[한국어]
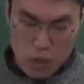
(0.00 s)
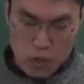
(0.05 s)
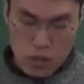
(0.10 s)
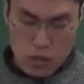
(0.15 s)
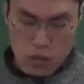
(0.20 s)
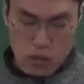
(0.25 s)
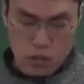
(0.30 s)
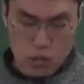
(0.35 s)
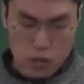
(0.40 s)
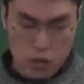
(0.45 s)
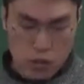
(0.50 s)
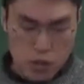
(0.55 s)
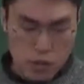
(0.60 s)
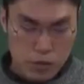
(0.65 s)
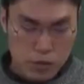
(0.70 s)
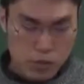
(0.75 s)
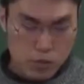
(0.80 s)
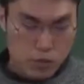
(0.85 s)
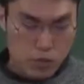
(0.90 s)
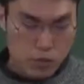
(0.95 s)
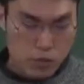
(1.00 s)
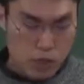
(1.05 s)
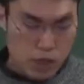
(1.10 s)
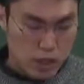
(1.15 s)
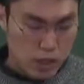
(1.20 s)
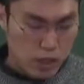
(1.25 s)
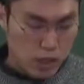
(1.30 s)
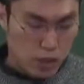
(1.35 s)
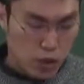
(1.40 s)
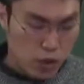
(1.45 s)
자, 수출 반송 물품
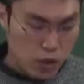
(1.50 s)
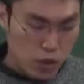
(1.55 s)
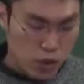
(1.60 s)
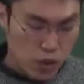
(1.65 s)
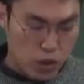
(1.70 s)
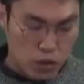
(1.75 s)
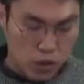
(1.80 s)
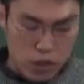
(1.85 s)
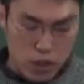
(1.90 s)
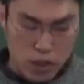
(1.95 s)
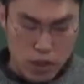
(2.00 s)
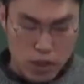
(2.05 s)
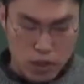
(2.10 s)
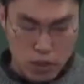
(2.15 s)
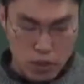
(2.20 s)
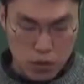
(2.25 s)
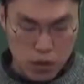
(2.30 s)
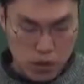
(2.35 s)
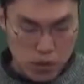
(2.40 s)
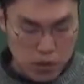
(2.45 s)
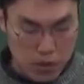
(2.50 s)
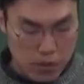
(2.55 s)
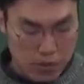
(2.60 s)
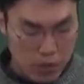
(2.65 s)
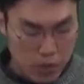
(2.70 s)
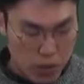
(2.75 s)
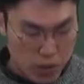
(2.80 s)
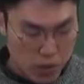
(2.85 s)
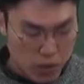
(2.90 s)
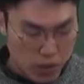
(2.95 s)
가격 결정에 관한 자료는
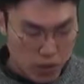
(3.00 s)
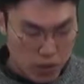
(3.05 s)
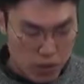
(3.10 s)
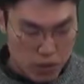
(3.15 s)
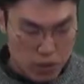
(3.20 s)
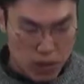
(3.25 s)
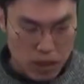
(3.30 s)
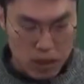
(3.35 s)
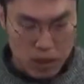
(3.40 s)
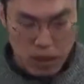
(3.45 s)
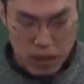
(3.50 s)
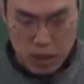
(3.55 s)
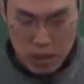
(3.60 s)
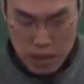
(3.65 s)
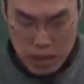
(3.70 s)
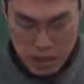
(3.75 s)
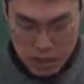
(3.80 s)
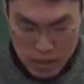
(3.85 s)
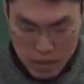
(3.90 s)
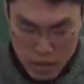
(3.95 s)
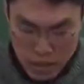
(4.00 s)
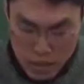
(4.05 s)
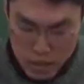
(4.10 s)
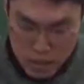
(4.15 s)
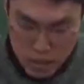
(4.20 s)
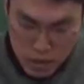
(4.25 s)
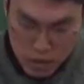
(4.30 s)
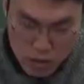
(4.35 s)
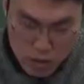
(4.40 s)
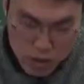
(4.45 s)
3년이었습니다. 자, 이,
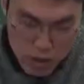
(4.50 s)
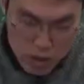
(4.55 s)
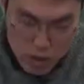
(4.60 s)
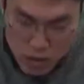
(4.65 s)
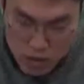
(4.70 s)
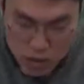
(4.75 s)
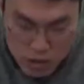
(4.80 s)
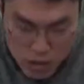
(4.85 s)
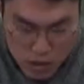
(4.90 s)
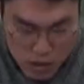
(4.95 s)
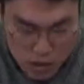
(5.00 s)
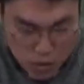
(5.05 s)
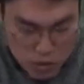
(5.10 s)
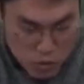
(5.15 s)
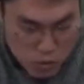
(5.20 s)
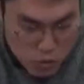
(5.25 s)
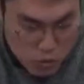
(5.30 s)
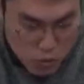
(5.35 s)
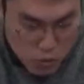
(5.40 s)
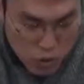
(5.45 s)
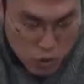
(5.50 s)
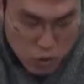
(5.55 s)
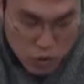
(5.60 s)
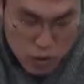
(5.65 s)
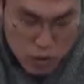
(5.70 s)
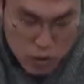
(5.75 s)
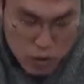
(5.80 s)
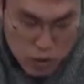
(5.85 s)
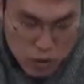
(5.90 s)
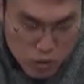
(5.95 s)
어, 이걸 토대로
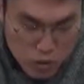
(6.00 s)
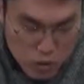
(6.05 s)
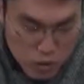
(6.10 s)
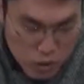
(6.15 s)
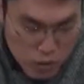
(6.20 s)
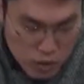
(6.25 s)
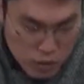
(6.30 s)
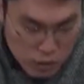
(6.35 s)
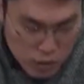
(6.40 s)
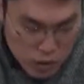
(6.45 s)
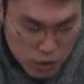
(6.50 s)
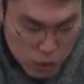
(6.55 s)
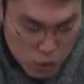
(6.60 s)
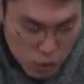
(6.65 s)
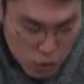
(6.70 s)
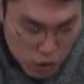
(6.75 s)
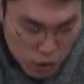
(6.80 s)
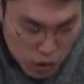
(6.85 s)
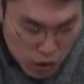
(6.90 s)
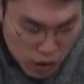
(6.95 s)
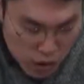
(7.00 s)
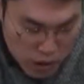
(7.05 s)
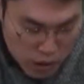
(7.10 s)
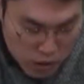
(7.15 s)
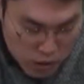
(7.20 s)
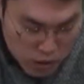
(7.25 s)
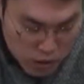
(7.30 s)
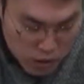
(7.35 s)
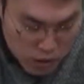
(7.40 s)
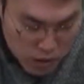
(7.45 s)
해서 정답은 이제 5번이
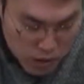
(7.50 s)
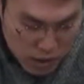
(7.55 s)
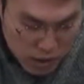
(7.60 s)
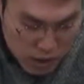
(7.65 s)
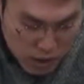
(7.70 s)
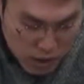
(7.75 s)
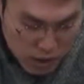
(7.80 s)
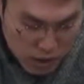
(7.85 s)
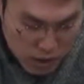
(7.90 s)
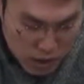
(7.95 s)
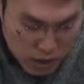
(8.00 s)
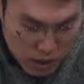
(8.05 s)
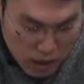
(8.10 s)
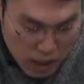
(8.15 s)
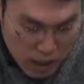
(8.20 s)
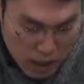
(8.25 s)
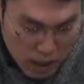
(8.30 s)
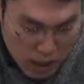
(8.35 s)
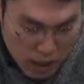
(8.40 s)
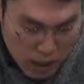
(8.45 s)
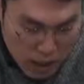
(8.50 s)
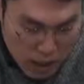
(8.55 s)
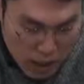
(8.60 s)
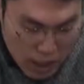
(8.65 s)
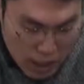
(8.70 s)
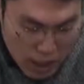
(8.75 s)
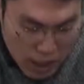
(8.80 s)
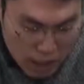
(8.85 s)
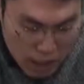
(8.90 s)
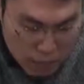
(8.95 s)
되겠죠. 나, 다,
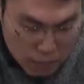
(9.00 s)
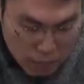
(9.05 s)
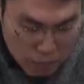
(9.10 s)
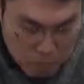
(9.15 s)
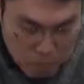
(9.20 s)
가.